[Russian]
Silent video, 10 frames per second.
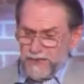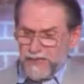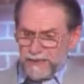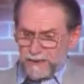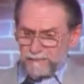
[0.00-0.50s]

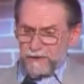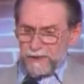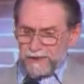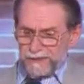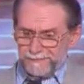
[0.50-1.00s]
Петька,
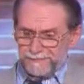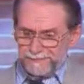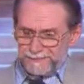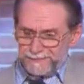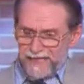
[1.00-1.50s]
все.
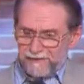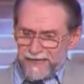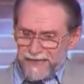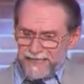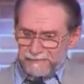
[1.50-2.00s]

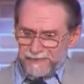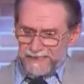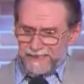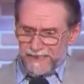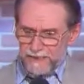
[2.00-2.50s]
Давай, говорит,
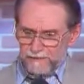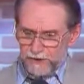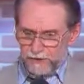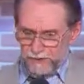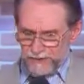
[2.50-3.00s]
мы из тебя
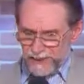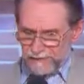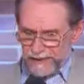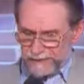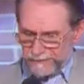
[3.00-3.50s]
звезду
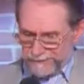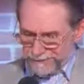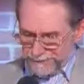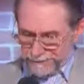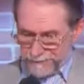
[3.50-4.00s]
сделаем.
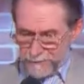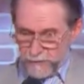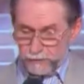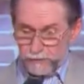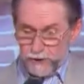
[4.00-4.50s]

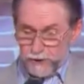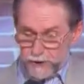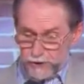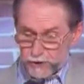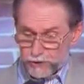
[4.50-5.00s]
Я говорю, так
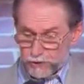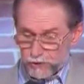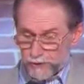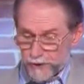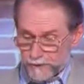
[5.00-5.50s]
я ж ничего
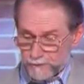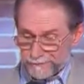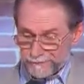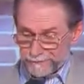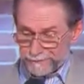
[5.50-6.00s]
не умею.
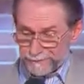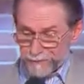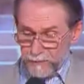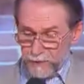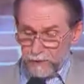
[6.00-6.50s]

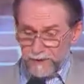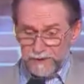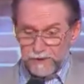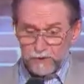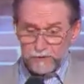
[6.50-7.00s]
Он говорит, а ты